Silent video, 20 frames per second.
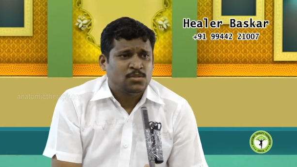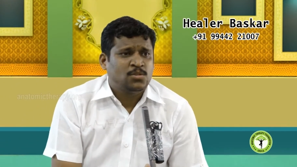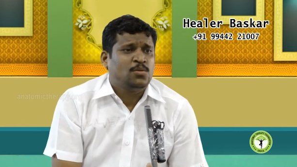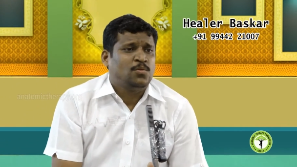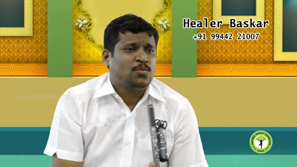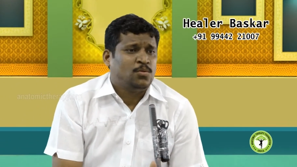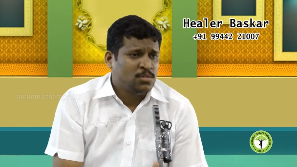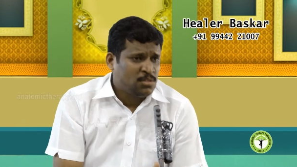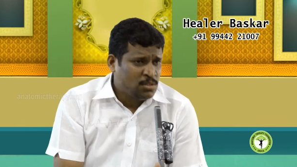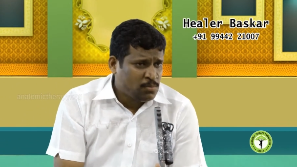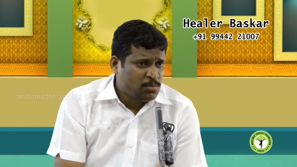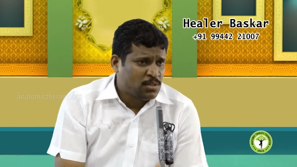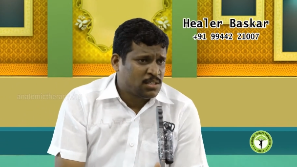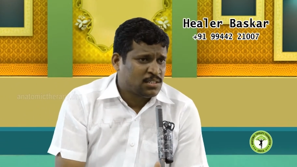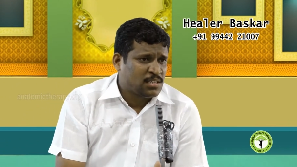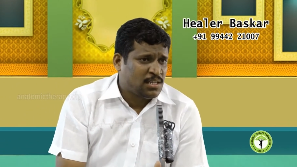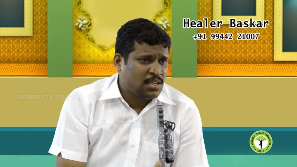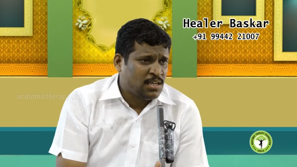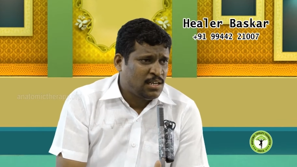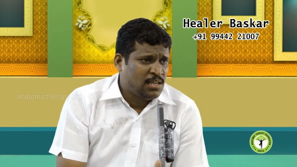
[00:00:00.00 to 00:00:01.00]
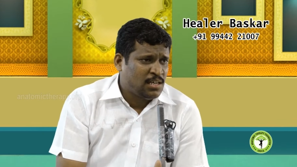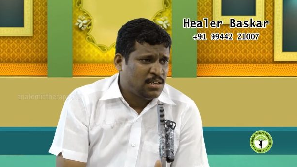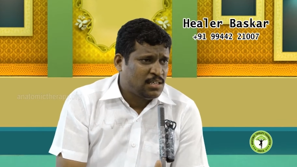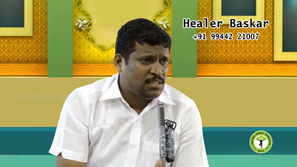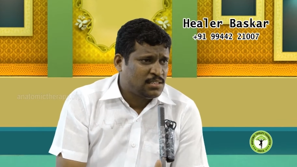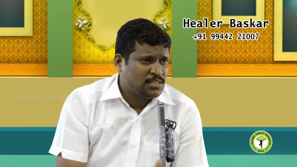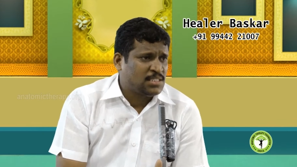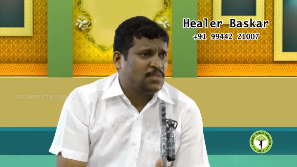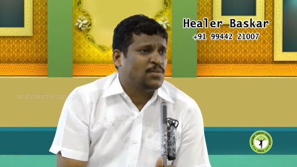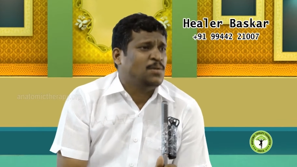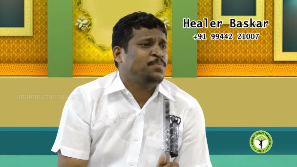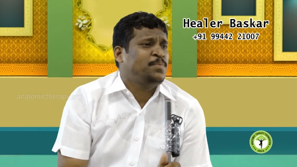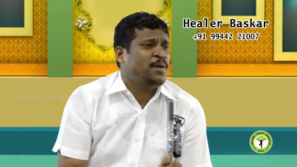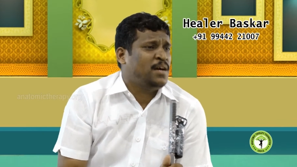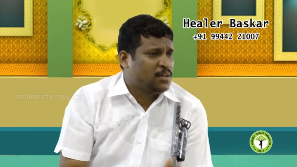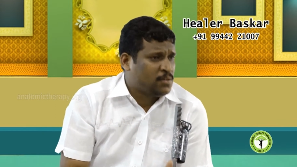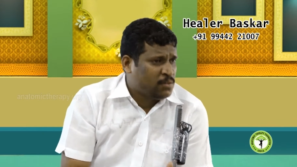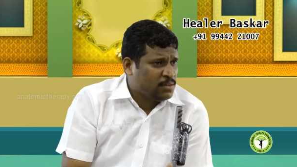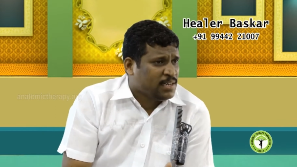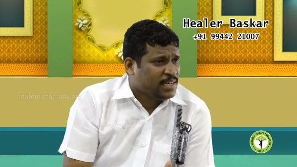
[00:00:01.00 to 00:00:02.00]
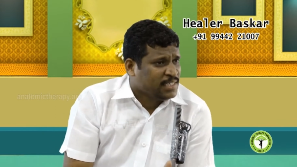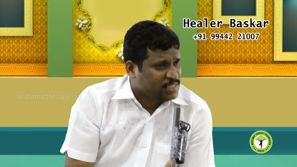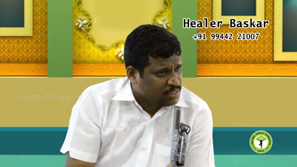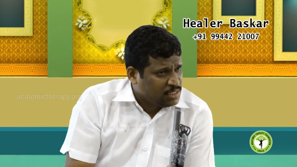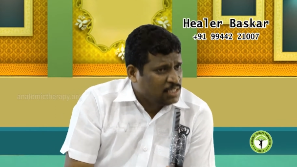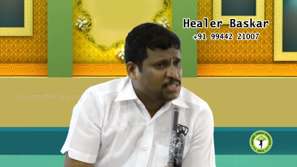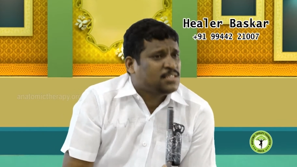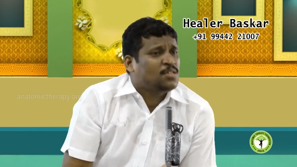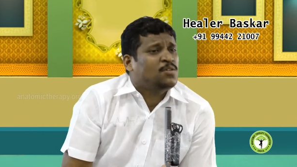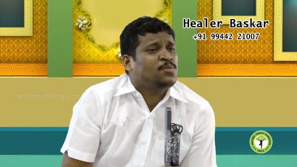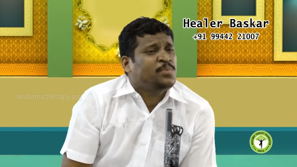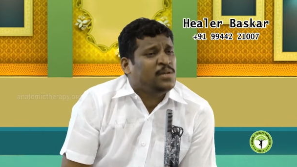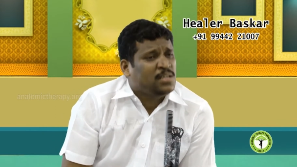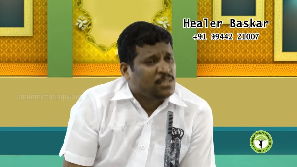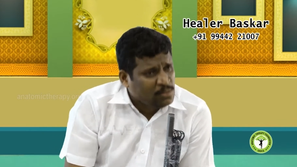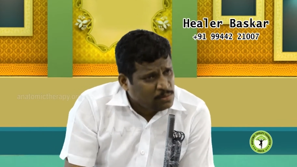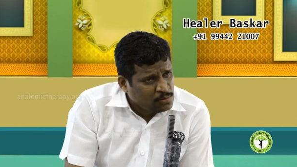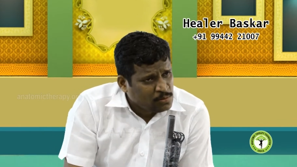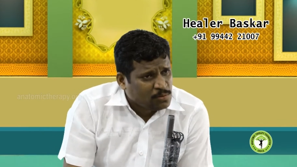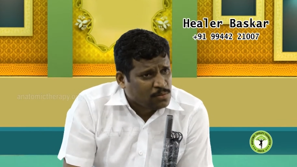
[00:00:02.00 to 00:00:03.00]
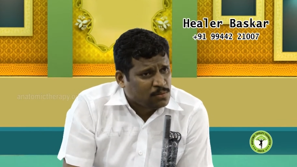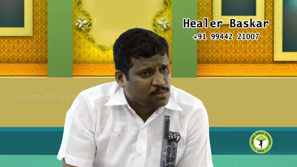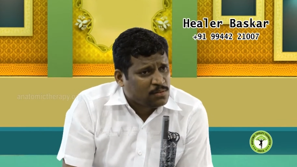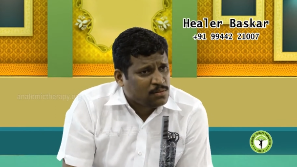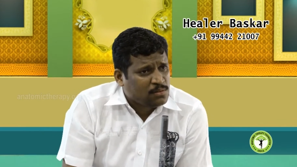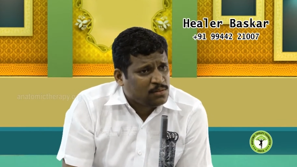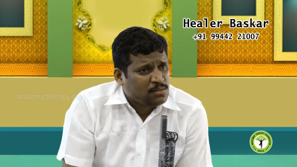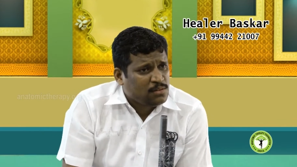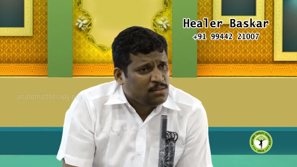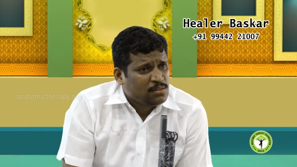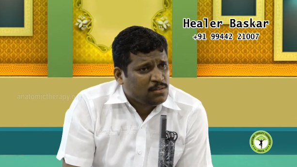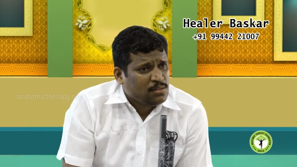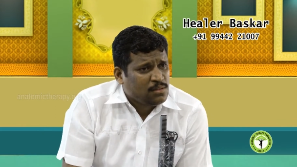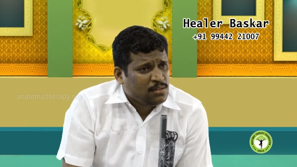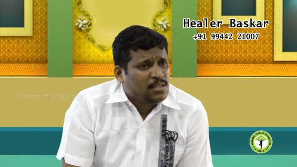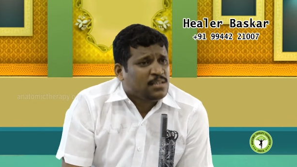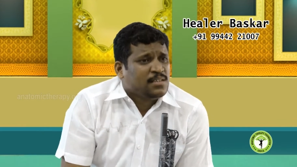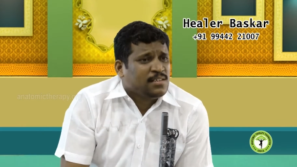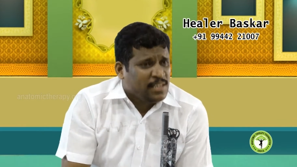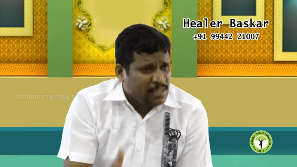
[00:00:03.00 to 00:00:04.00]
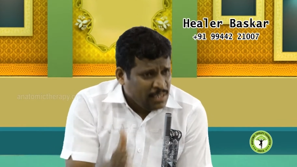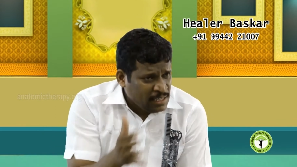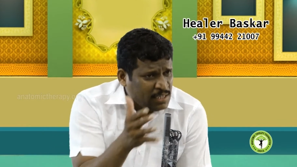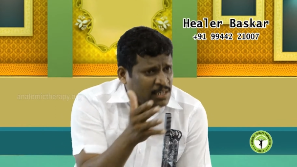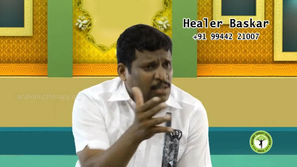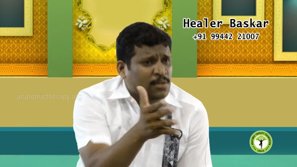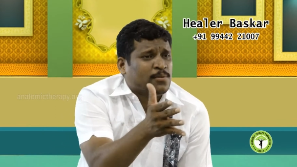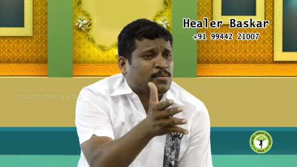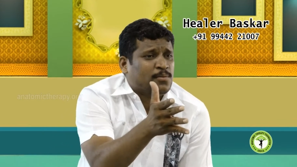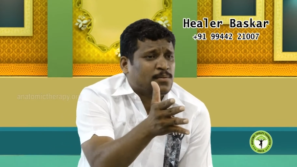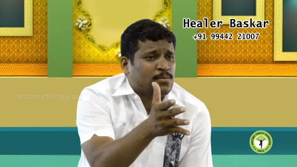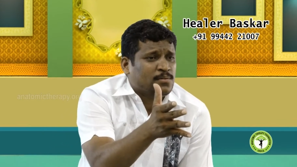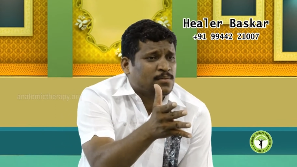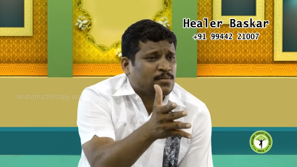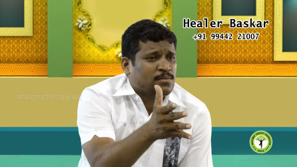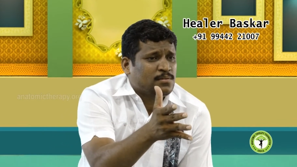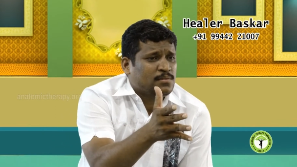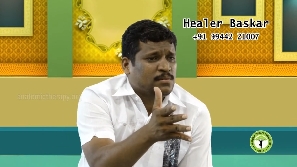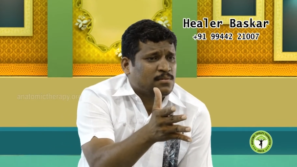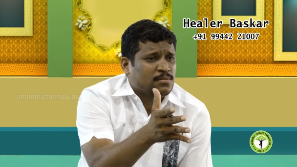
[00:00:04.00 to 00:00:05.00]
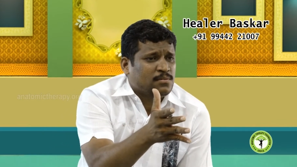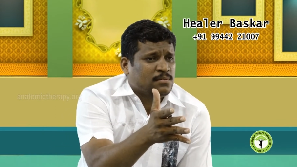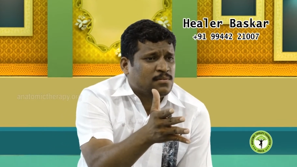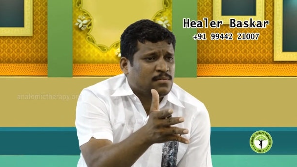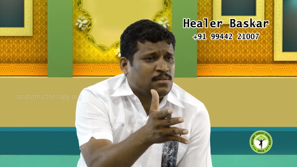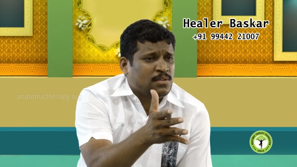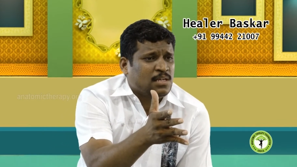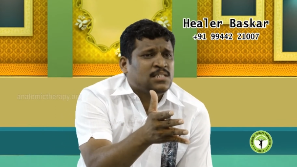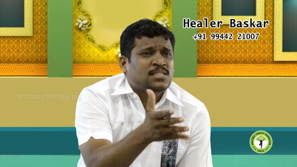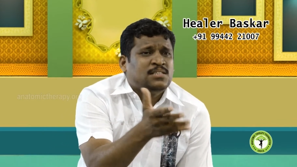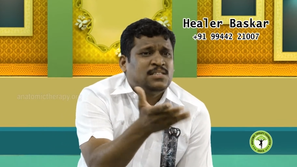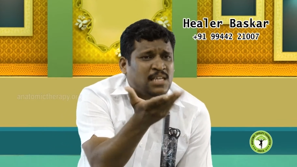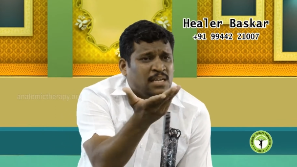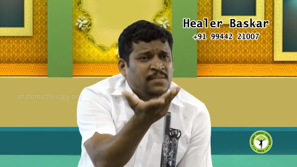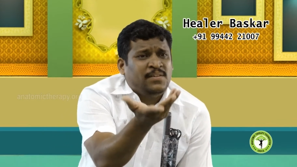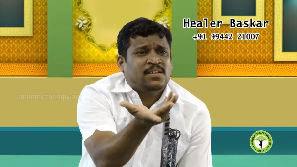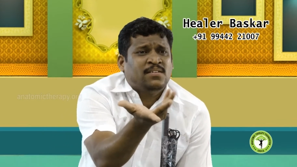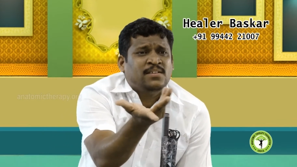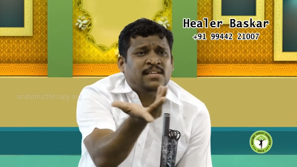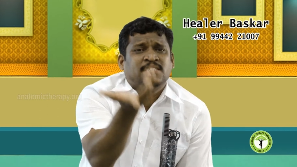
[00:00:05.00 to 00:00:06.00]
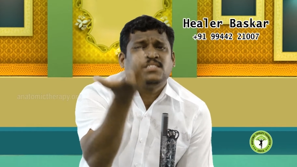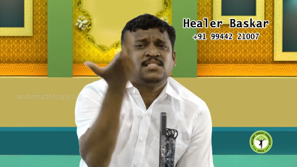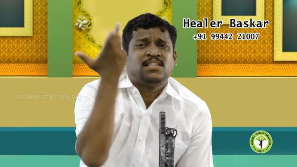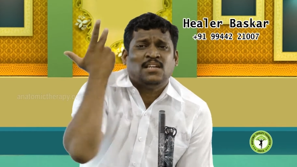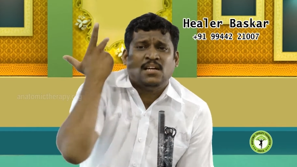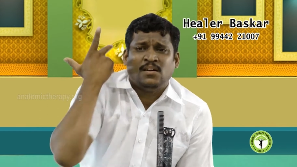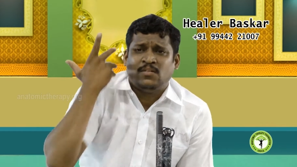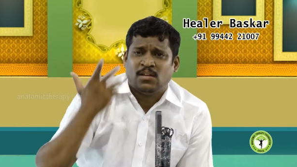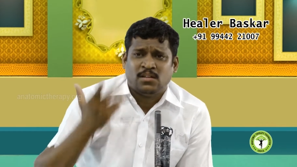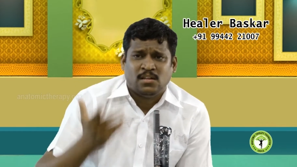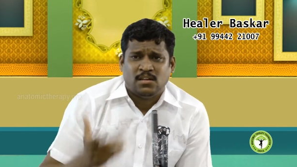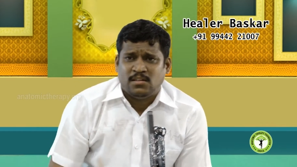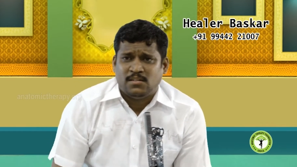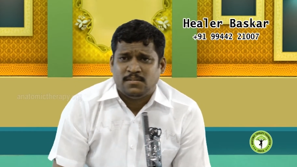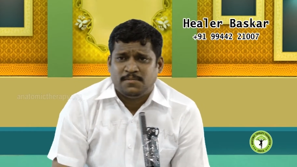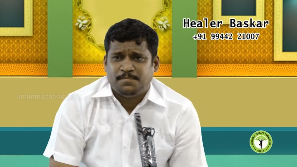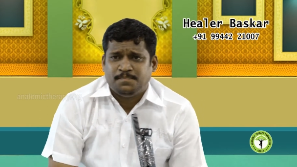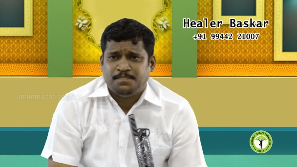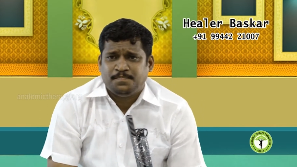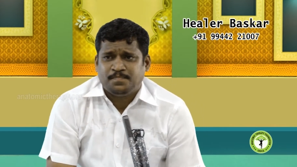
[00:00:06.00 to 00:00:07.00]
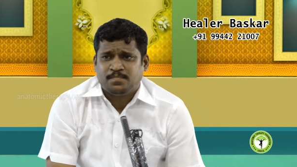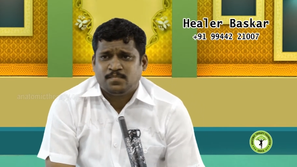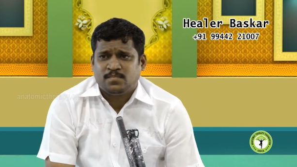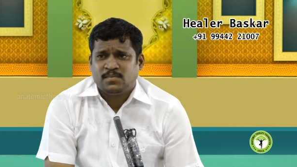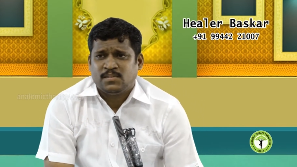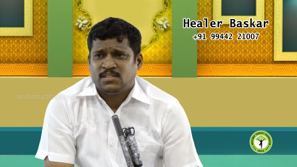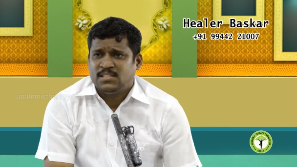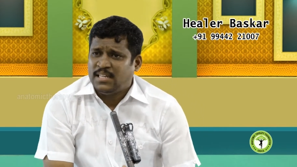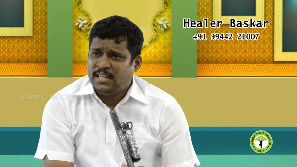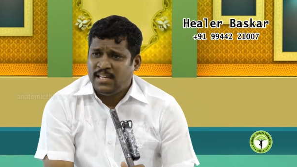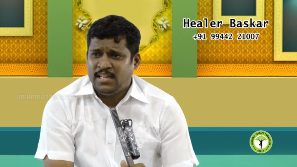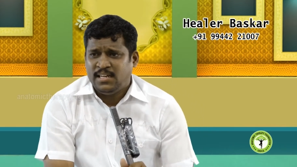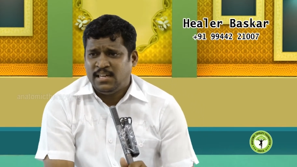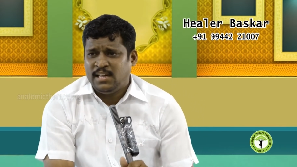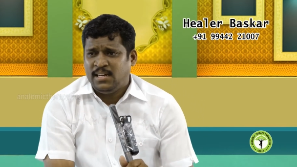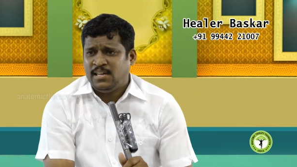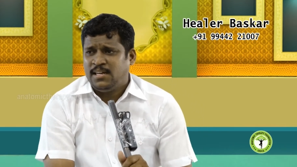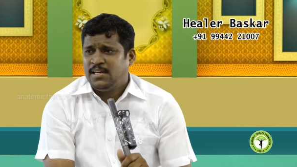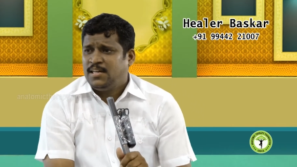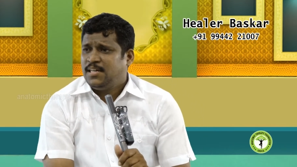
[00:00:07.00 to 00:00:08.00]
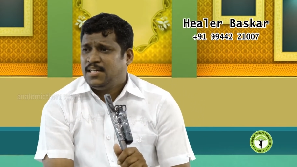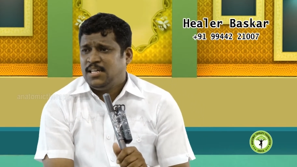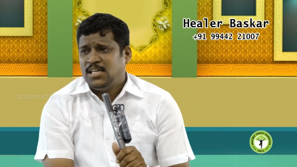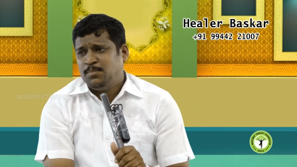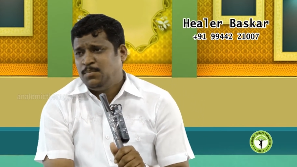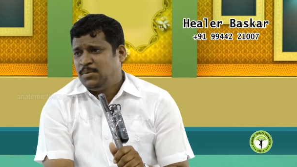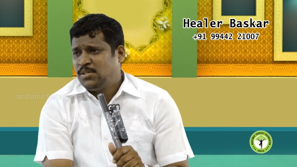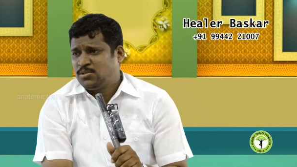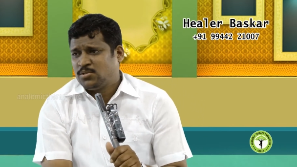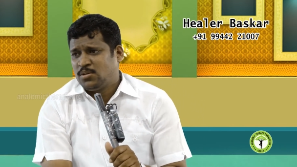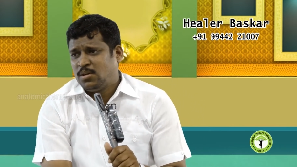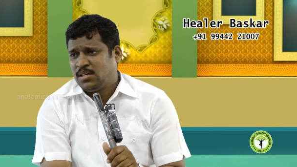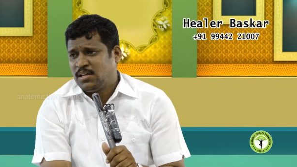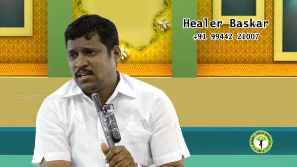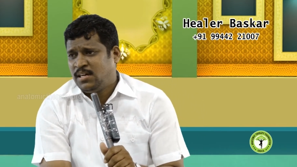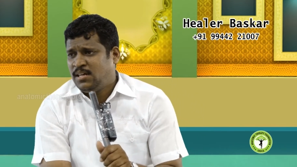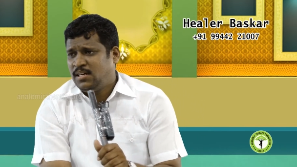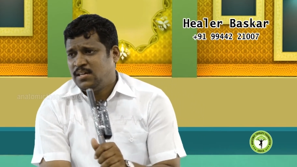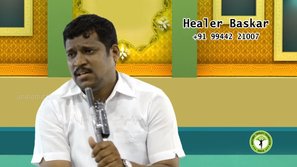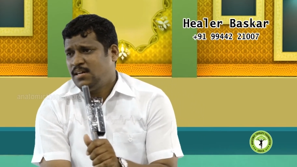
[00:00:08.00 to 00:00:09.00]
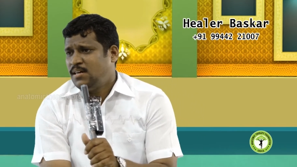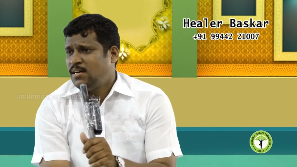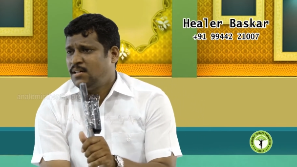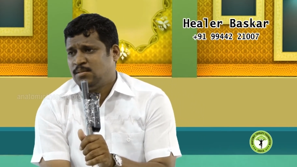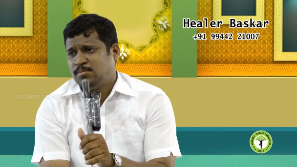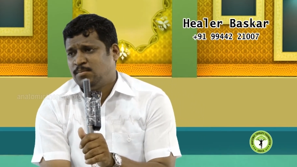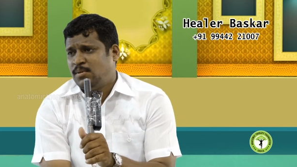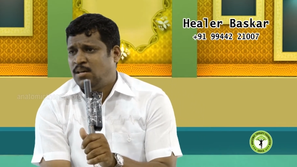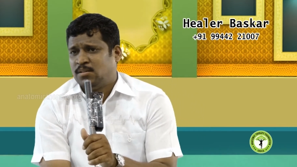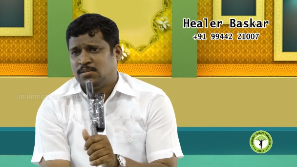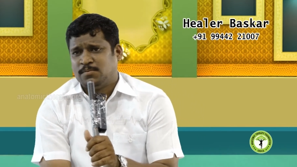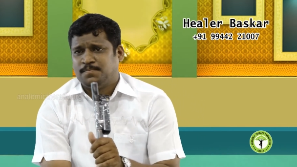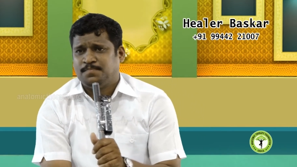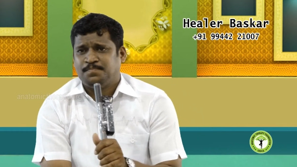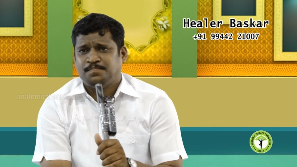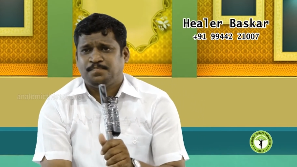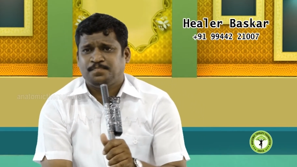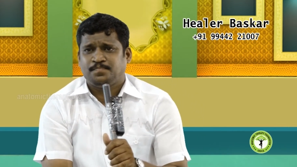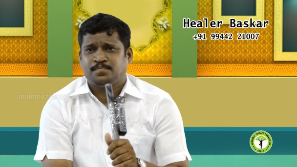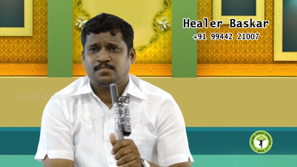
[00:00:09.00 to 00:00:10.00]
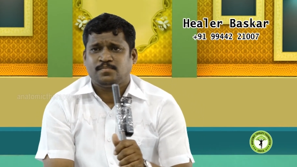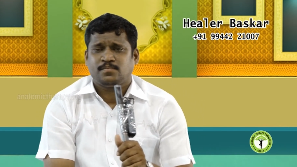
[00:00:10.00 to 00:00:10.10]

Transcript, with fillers: ஸோ உங்கள் முகத்தில் சிவப்பாக இருக்கணும்னு நினச்சா சிவப்பாக இருக்கும் நினைக்கணும் அது தேவை இருக்குன்னு நினச்சிக்கலாம் அவ்வளோதான் நினைங்க இம்முன்னு சொல்லுங்கள் அது மாறும்